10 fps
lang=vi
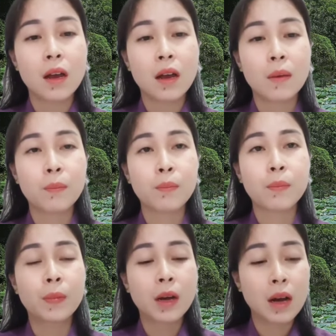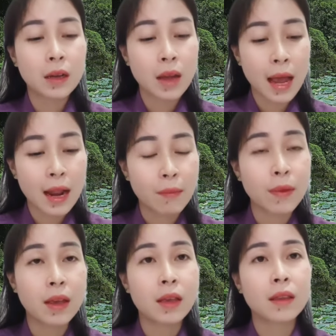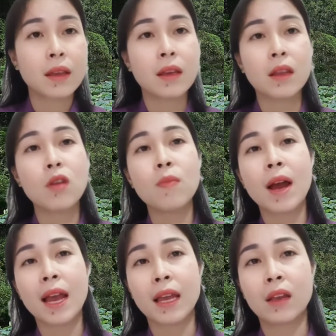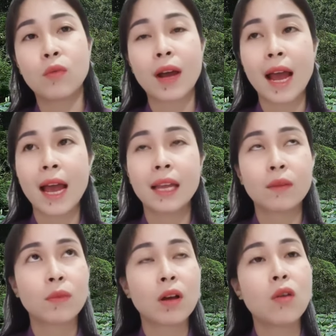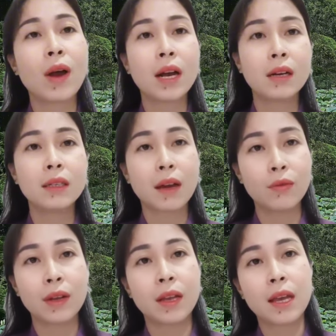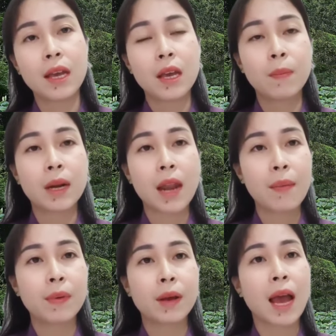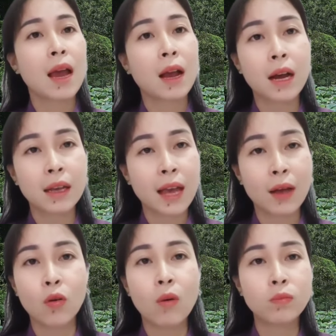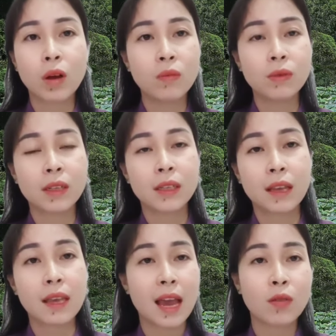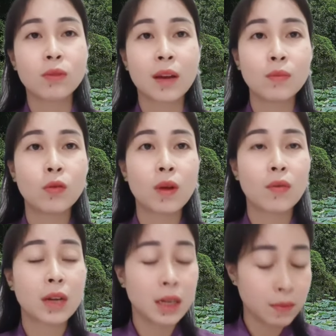um, khơi ra làm gì tại vì nếu mà thầy hoặc ai trong đó có quá khứ xấu đi mình đem khơi, khơi ra cũng không tốt nữa tại vì ai cũng sống cũng là quá khứ